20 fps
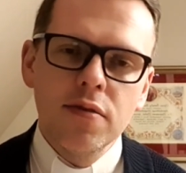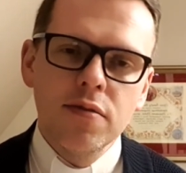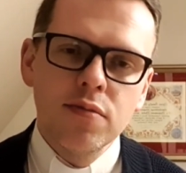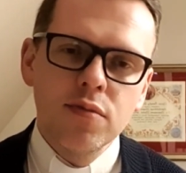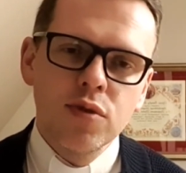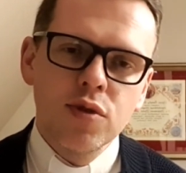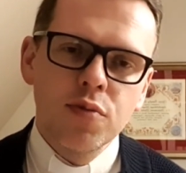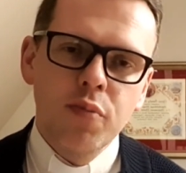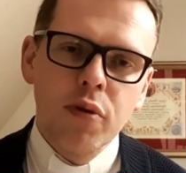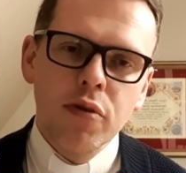
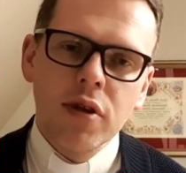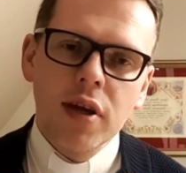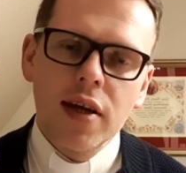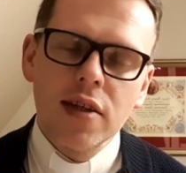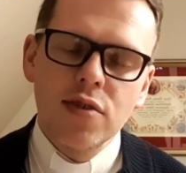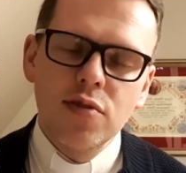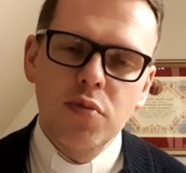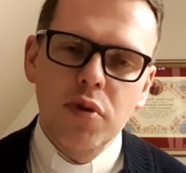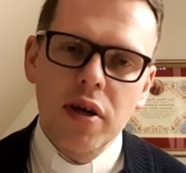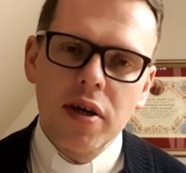
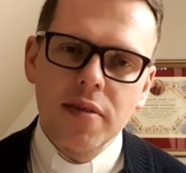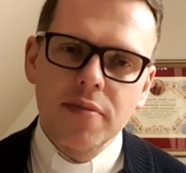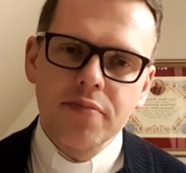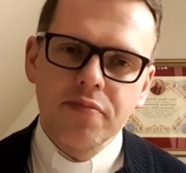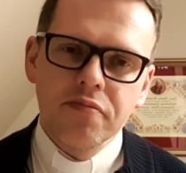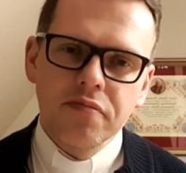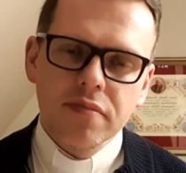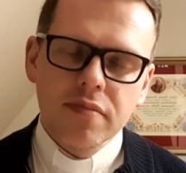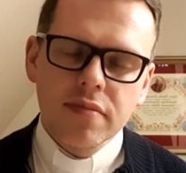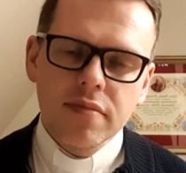spotkać mnie
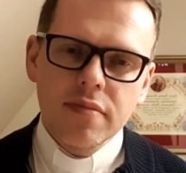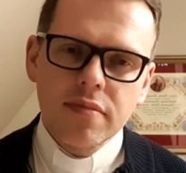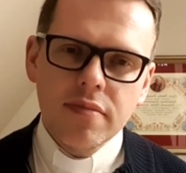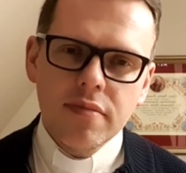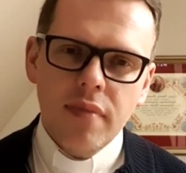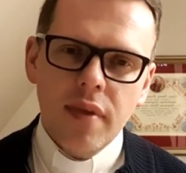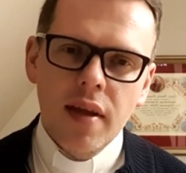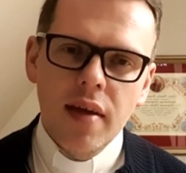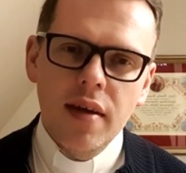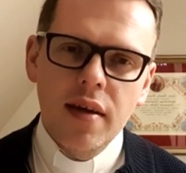
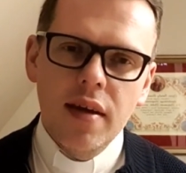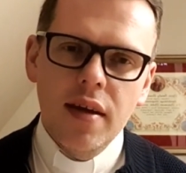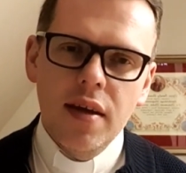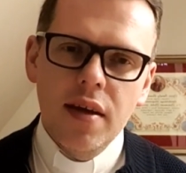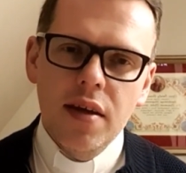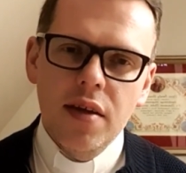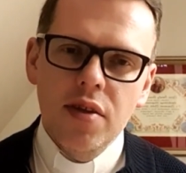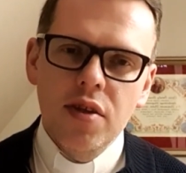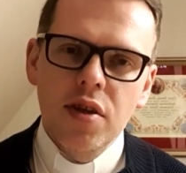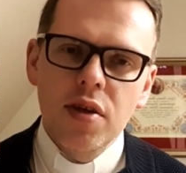E,
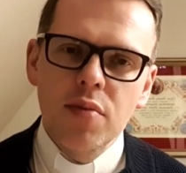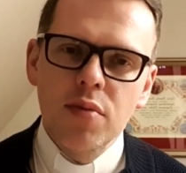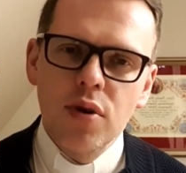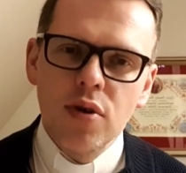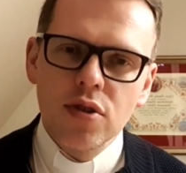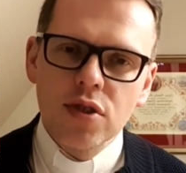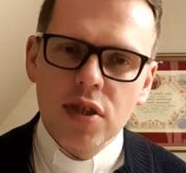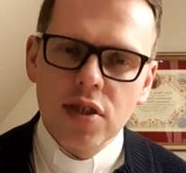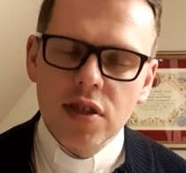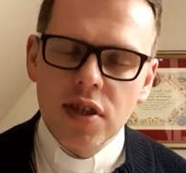nie
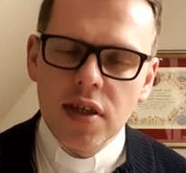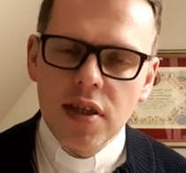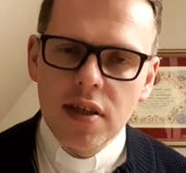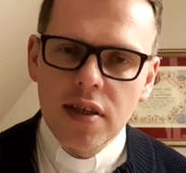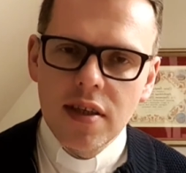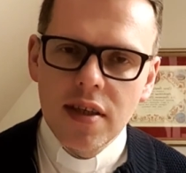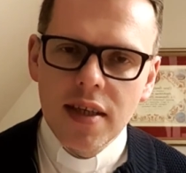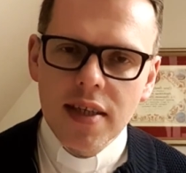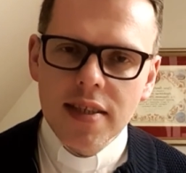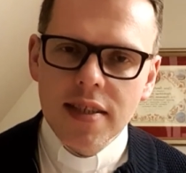może, że
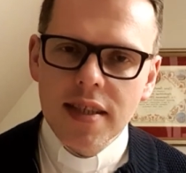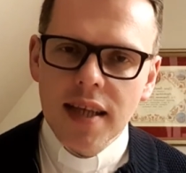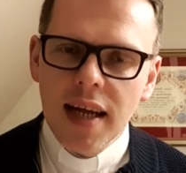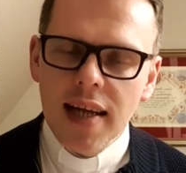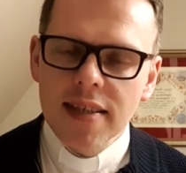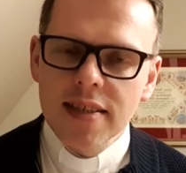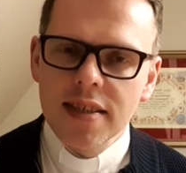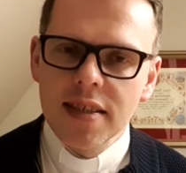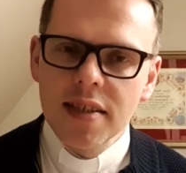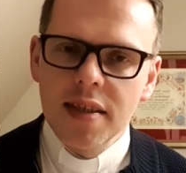nie
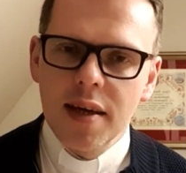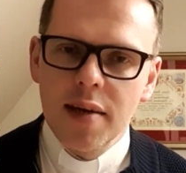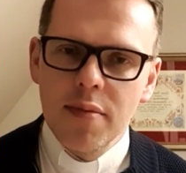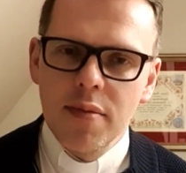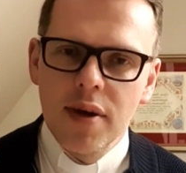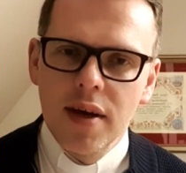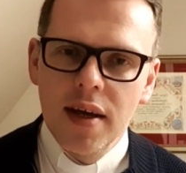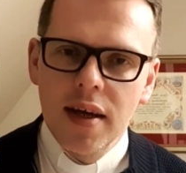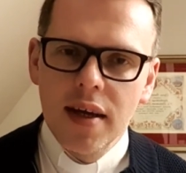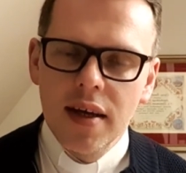stracę tam,
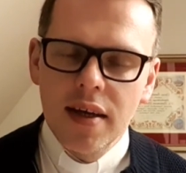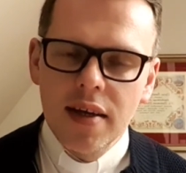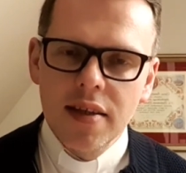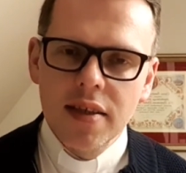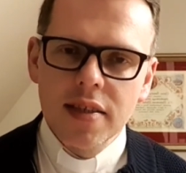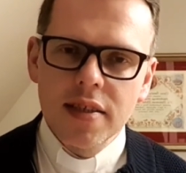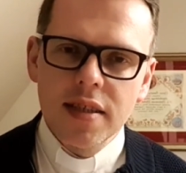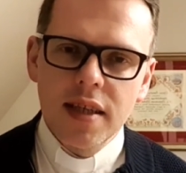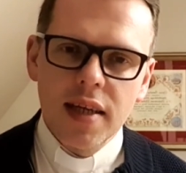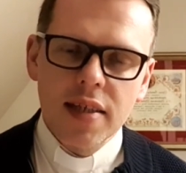
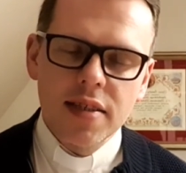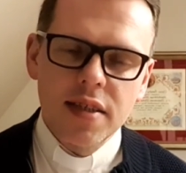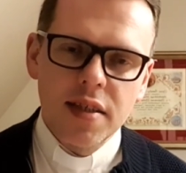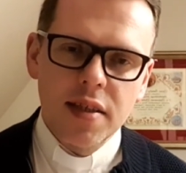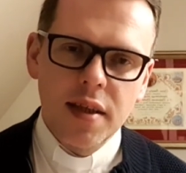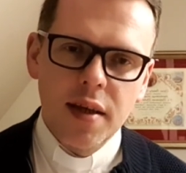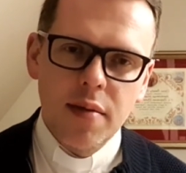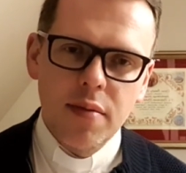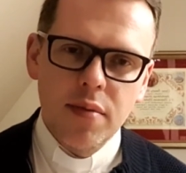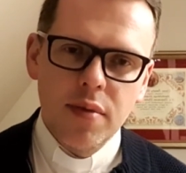nie stracę
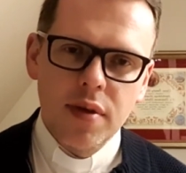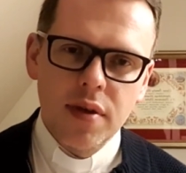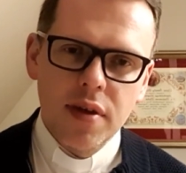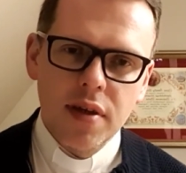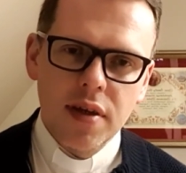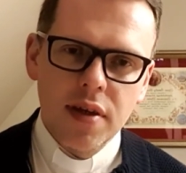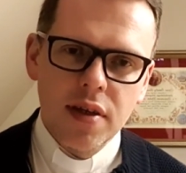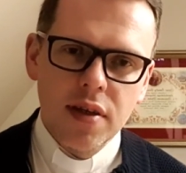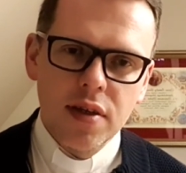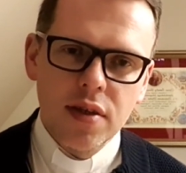tam e,
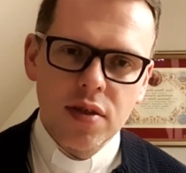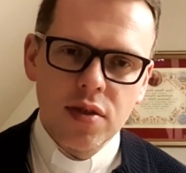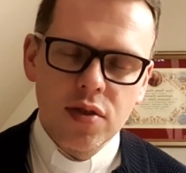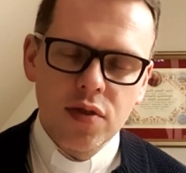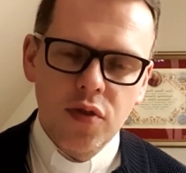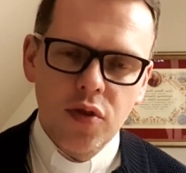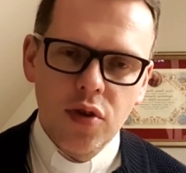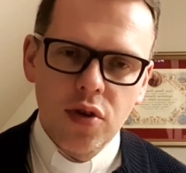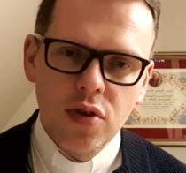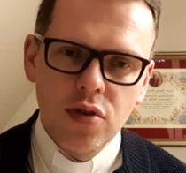
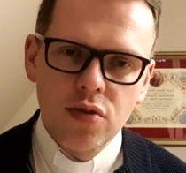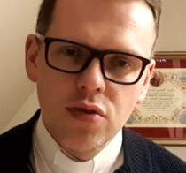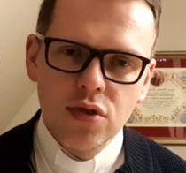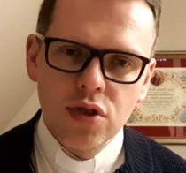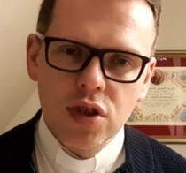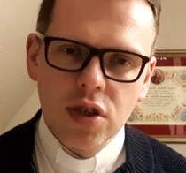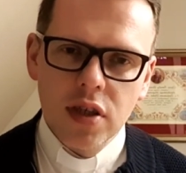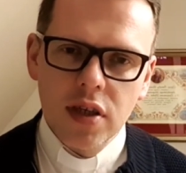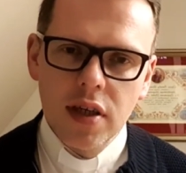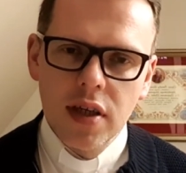swojej
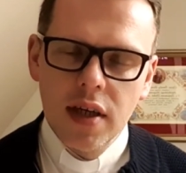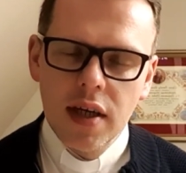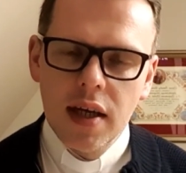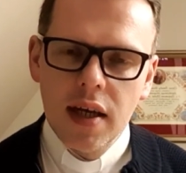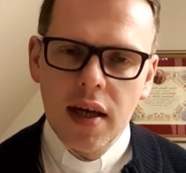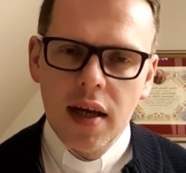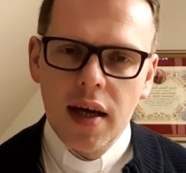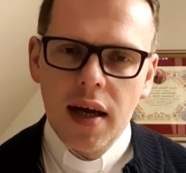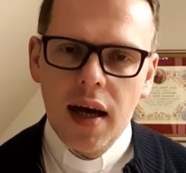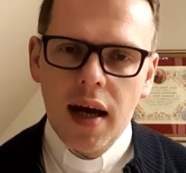duszy.
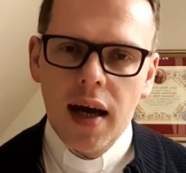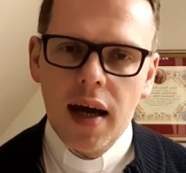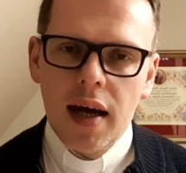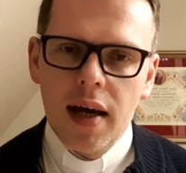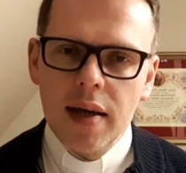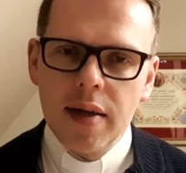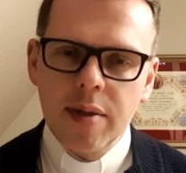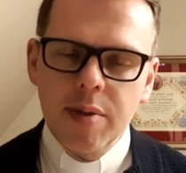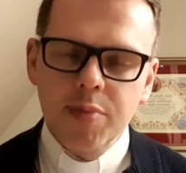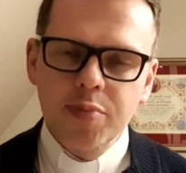
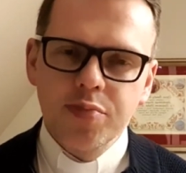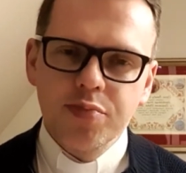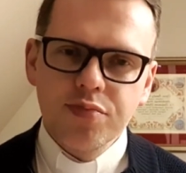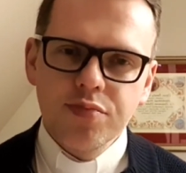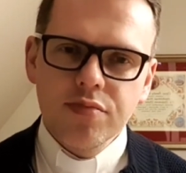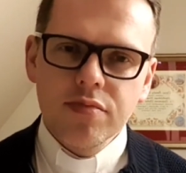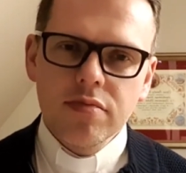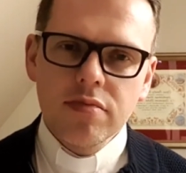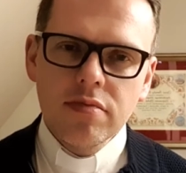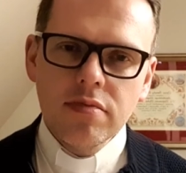A
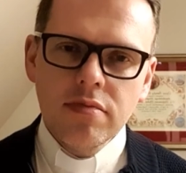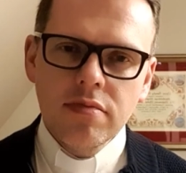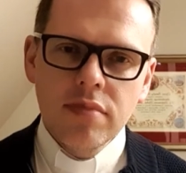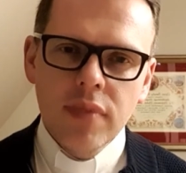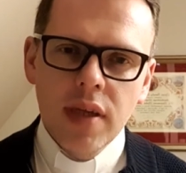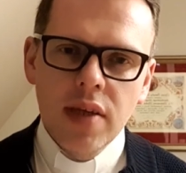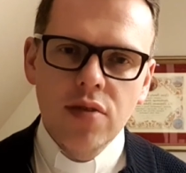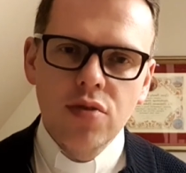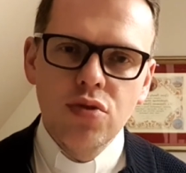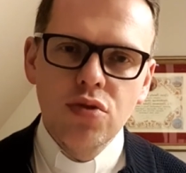
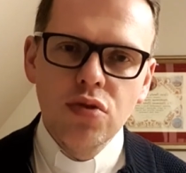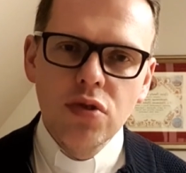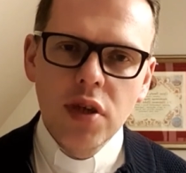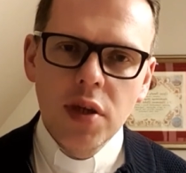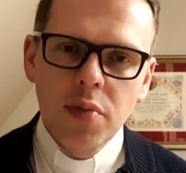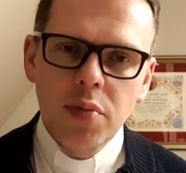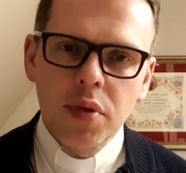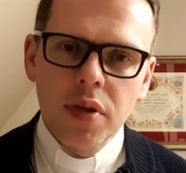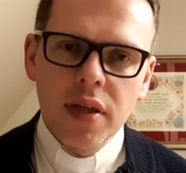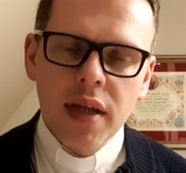
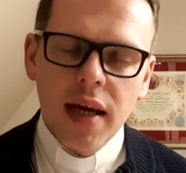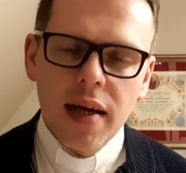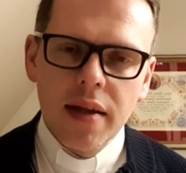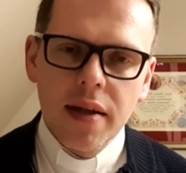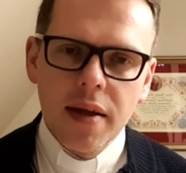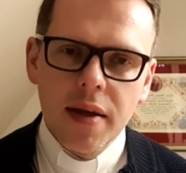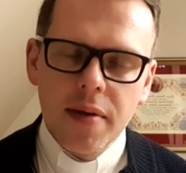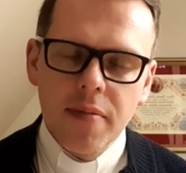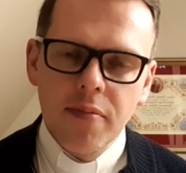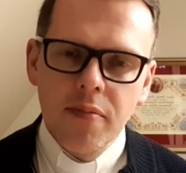drugie
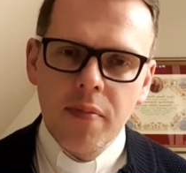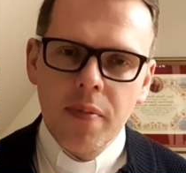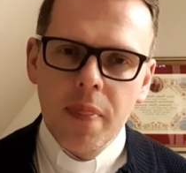pytanie, e,